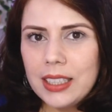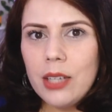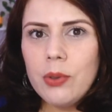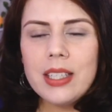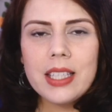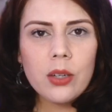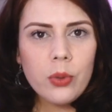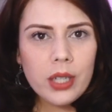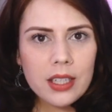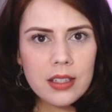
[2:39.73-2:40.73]
Tenho
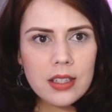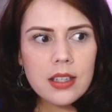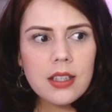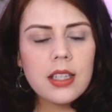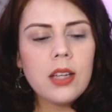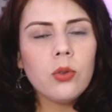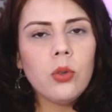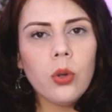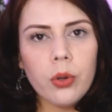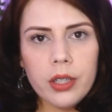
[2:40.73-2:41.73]
inseguranças, tenho
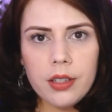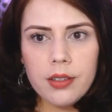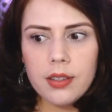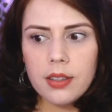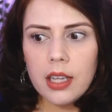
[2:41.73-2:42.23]
dores,